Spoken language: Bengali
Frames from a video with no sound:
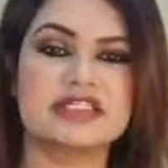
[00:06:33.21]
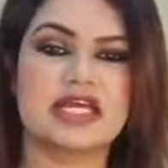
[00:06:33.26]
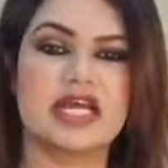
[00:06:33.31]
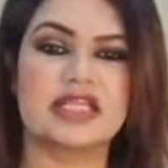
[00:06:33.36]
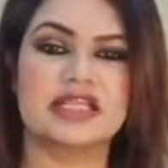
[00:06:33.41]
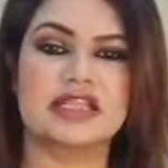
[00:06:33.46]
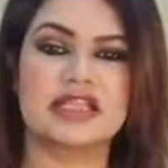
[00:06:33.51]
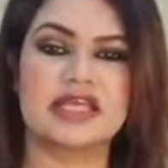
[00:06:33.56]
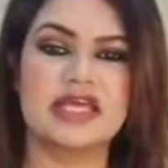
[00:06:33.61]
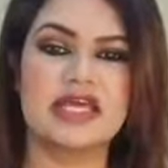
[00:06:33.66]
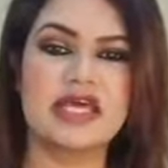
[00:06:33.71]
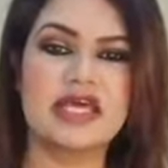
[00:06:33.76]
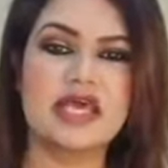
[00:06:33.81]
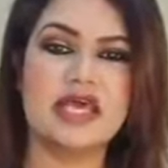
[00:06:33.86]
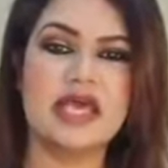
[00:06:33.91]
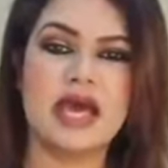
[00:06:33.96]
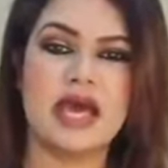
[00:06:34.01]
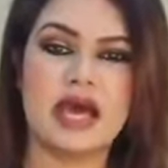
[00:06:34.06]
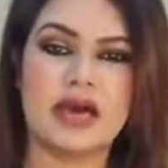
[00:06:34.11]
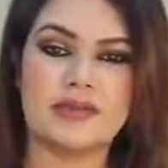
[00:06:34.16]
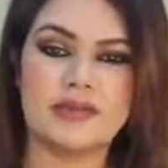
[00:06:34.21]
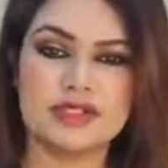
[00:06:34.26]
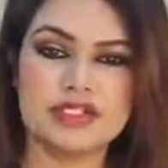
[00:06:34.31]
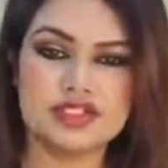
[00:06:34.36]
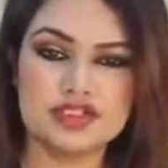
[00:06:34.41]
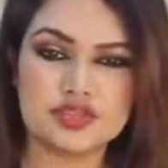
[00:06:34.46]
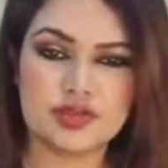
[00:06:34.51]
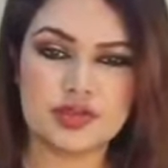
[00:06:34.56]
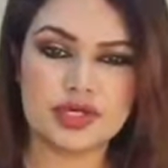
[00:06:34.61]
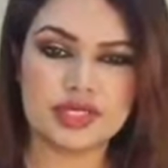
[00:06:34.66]
সাথে আমি
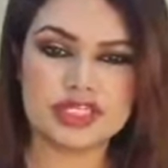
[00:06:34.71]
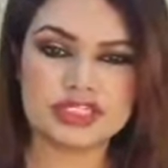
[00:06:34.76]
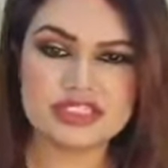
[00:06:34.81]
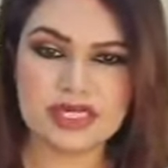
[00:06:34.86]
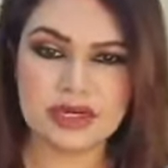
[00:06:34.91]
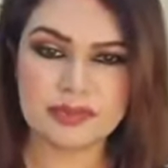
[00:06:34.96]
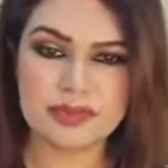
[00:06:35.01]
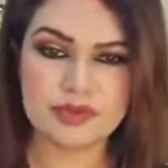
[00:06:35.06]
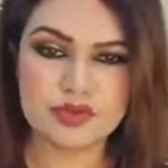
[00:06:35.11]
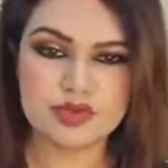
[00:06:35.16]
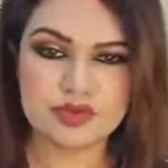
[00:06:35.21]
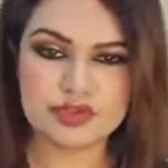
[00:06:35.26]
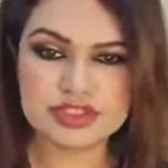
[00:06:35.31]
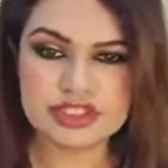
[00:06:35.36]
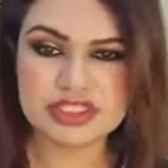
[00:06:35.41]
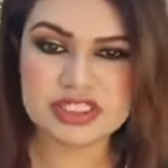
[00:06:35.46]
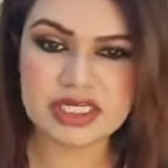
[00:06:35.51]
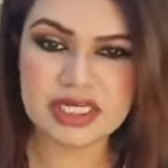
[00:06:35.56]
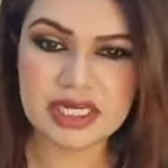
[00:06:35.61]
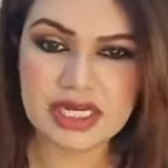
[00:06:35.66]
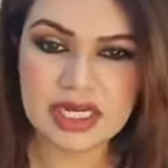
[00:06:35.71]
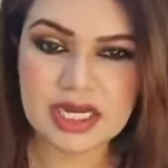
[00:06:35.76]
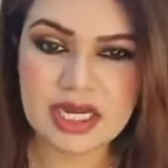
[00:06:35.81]
চলে যাব হচ্ছে